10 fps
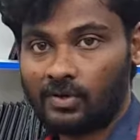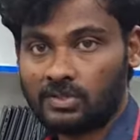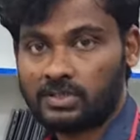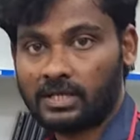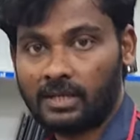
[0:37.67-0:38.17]

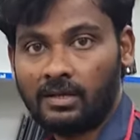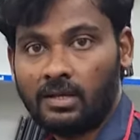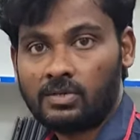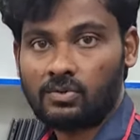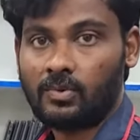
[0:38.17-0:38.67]
మోడల్స్ ఉన్నాయి
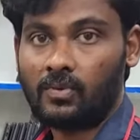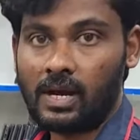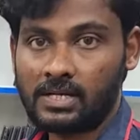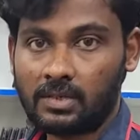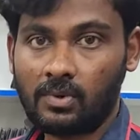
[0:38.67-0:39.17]
సో మీకు
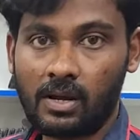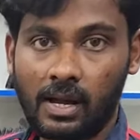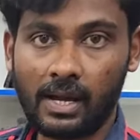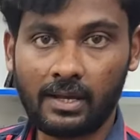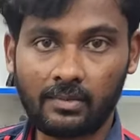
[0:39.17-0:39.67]
వాట్సాప్లో
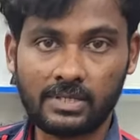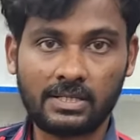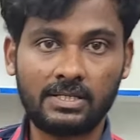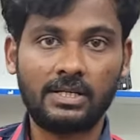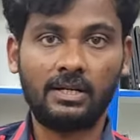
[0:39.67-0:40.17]
హాయ్ అని
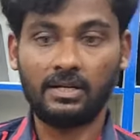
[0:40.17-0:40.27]
మెసేజ్ చేయండి